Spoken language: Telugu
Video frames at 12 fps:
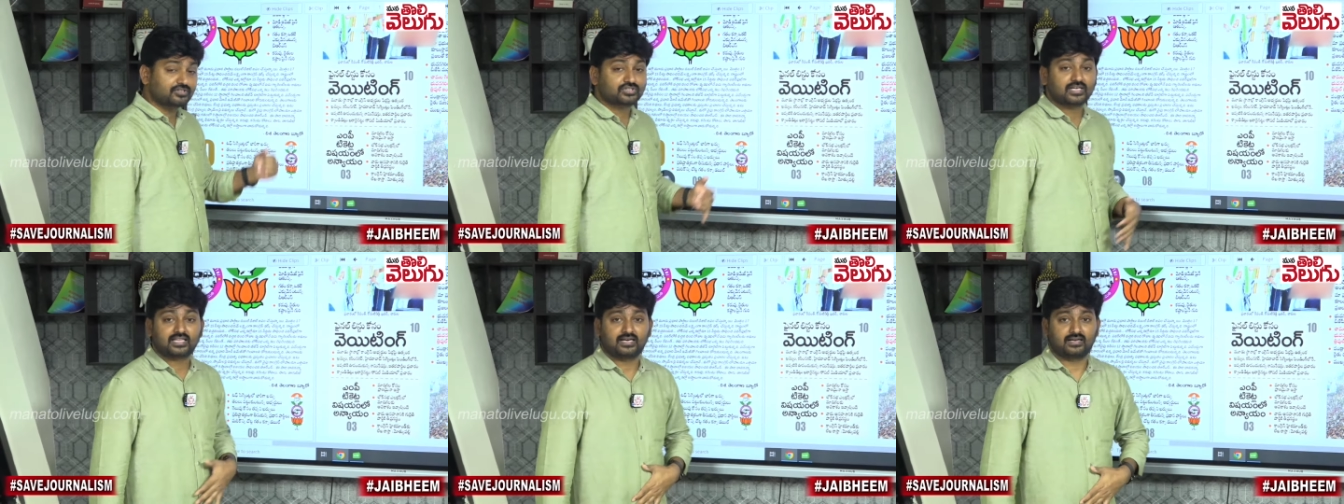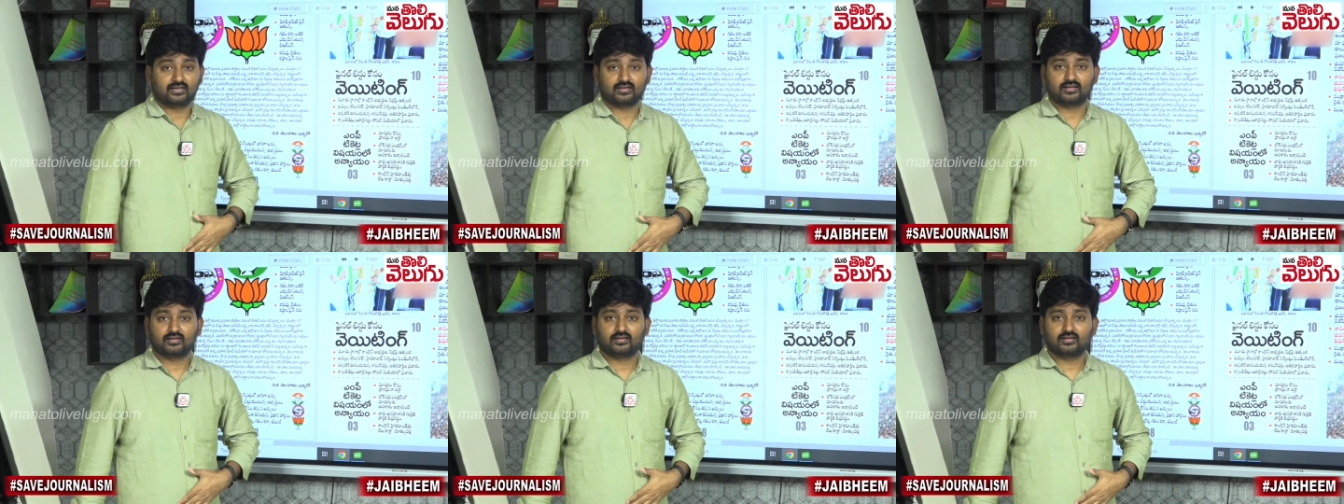ఇవ్వచ్చు కదా
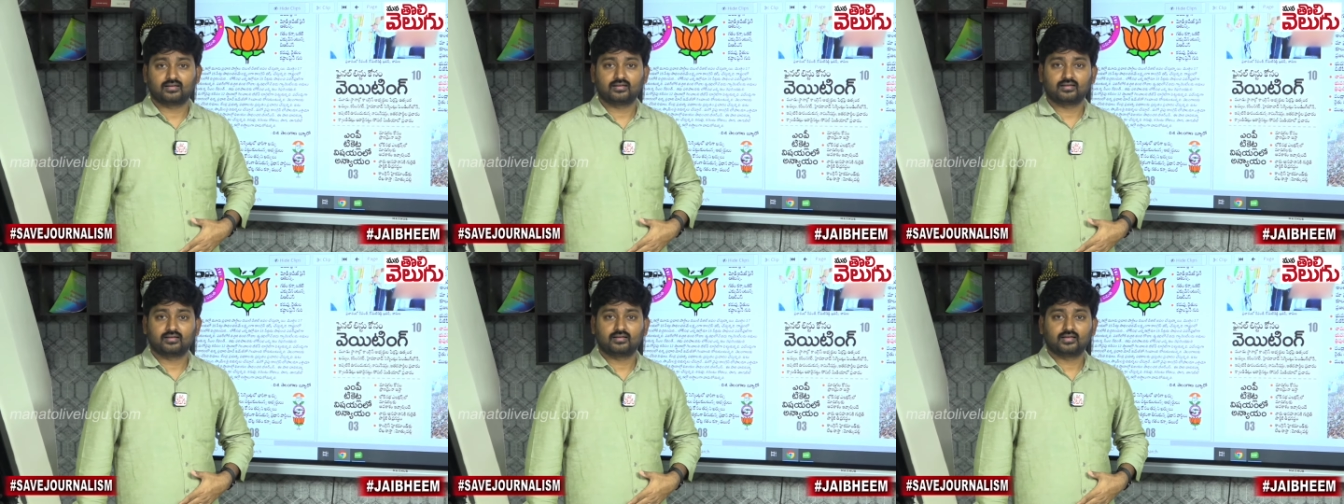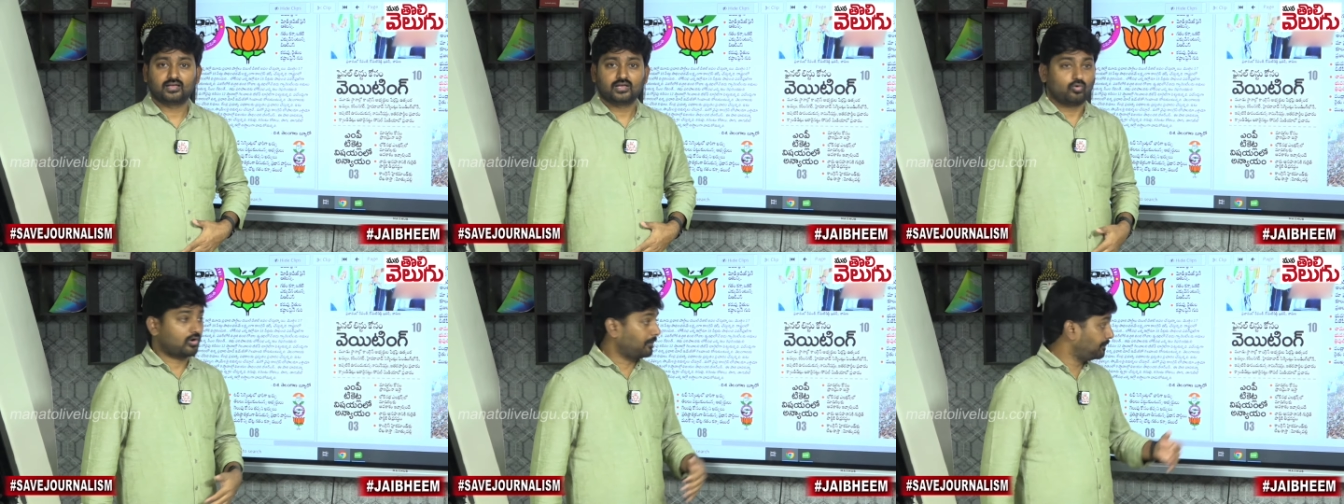
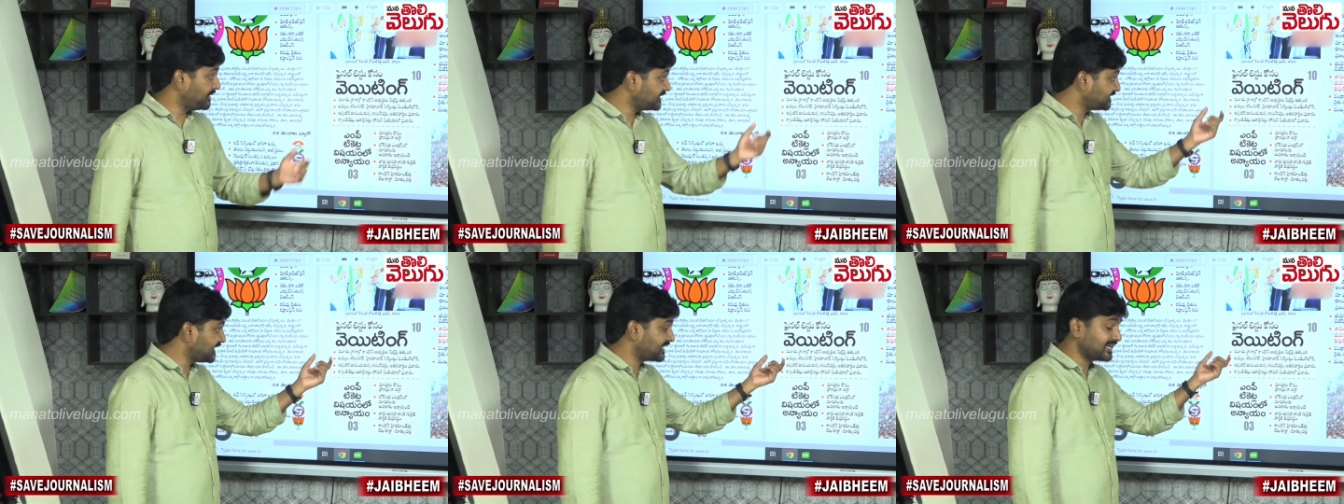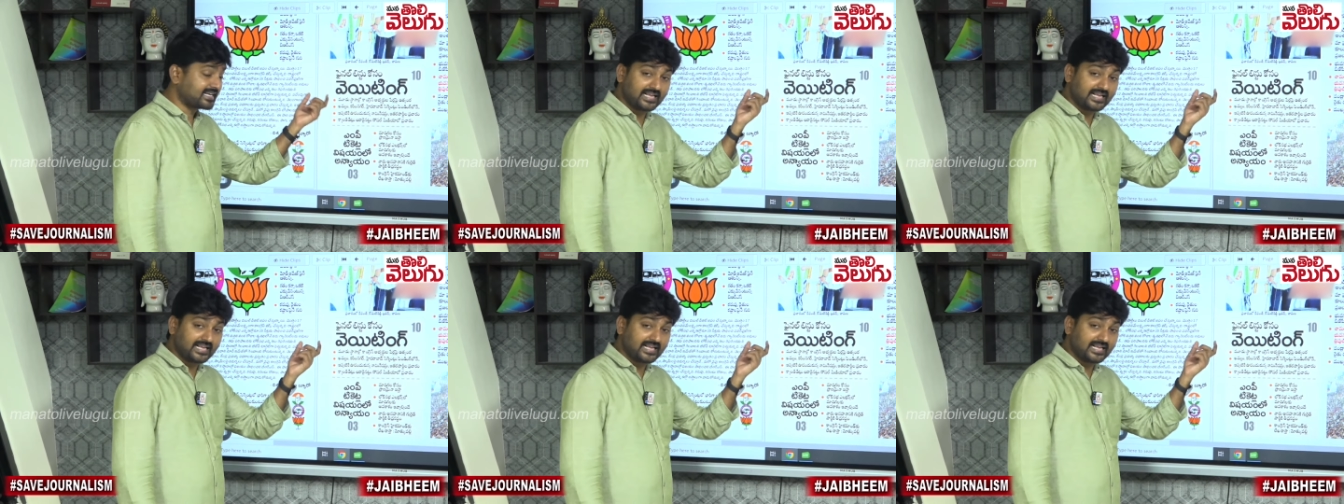ఒక బీసీకి